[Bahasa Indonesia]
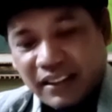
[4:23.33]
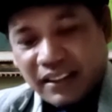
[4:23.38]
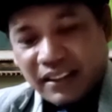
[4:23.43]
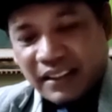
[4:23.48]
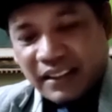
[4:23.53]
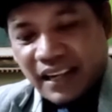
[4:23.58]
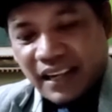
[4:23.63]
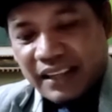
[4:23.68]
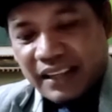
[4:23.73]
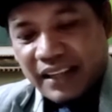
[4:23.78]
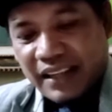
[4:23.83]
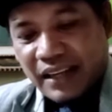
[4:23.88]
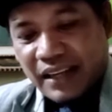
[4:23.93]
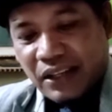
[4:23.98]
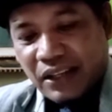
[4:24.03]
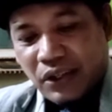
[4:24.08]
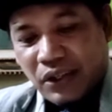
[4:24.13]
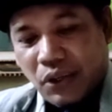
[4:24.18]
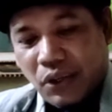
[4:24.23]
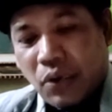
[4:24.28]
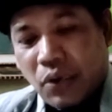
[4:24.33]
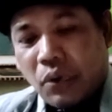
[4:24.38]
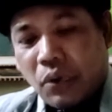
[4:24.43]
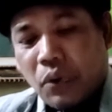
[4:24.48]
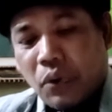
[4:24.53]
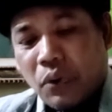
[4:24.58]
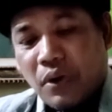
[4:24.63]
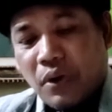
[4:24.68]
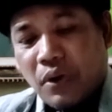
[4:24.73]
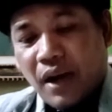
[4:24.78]
sedangkan
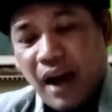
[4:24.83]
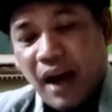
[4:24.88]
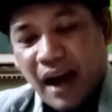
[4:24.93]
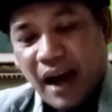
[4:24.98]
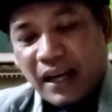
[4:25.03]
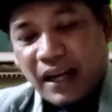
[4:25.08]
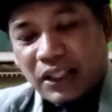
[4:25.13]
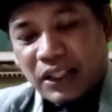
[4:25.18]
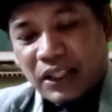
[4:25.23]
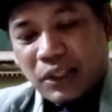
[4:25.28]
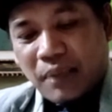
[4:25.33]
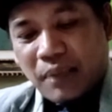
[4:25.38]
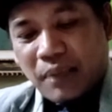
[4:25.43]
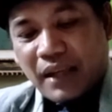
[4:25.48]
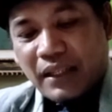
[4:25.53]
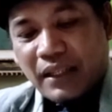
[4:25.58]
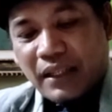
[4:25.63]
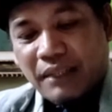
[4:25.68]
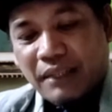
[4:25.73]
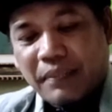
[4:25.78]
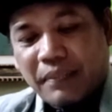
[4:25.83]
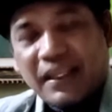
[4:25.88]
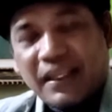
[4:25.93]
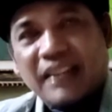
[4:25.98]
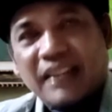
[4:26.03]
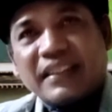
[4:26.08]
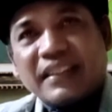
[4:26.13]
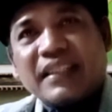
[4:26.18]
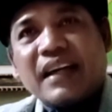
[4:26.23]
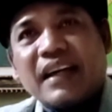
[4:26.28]
ruh akan semakin
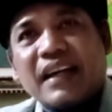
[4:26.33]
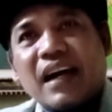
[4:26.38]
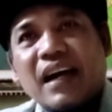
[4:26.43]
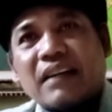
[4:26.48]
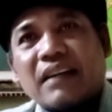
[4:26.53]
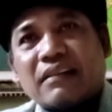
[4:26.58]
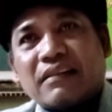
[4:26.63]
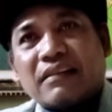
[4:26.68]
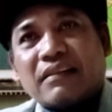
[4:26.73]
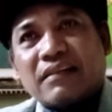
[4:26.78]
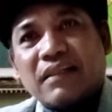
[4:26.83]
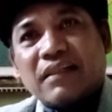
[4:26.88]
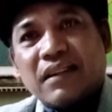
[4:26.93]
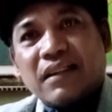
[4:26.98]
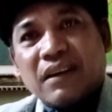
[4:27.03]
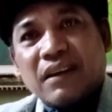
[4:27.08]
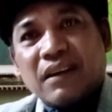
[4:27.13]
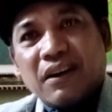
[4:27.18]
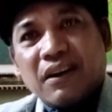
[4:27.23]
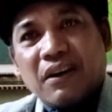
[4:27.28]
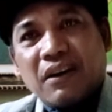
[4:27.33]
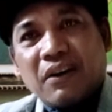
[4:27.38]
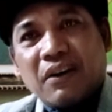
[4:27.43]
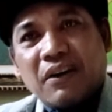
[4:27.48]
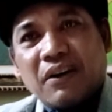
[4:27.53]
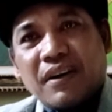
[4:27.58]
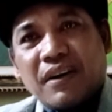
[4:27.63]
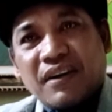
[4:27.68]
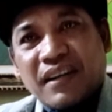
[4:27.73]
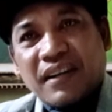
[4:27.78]
menyanyikan
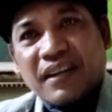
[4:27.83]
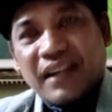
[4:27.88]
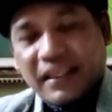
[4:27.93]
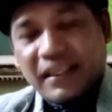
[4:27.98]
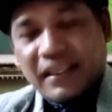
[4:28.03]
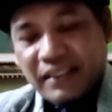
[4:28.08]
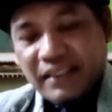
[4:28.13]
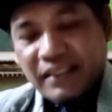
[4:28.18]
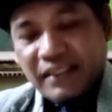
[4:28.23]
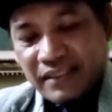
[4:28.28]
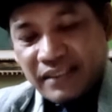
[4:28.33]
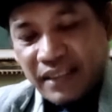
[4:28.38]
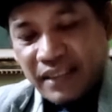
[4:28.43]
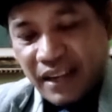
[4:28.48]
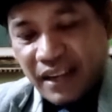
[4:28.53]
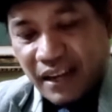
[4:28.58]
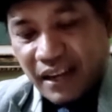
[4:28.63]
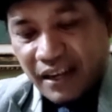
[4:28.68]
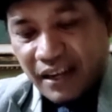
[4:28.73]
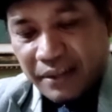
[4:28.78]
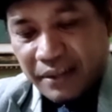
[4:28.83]
orkestra.